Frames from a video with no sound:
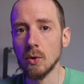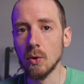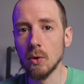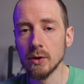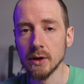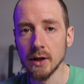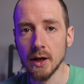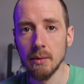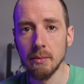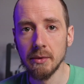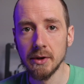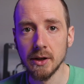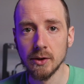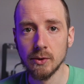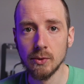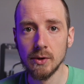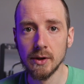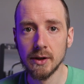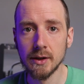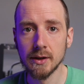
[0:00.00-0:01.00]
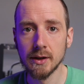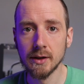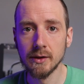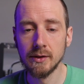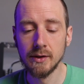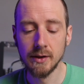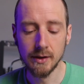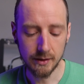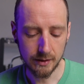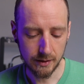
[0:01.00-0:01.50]
Und dann hat mich natürlich
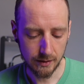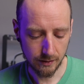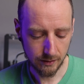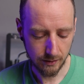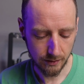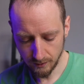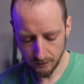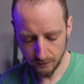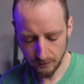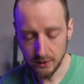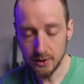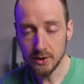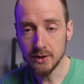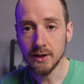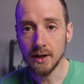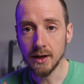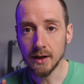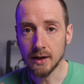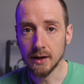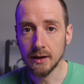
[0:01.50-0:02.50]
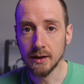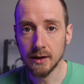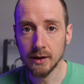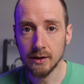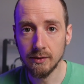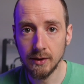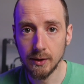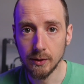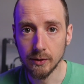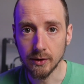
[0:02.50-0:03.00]
interessiert, wie schnell kann ich
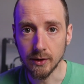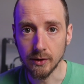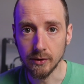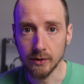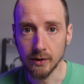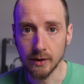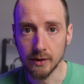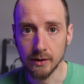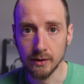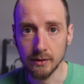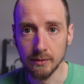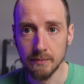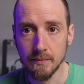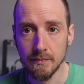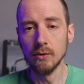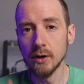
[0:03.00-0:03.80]
jetzt Videos rausrendern.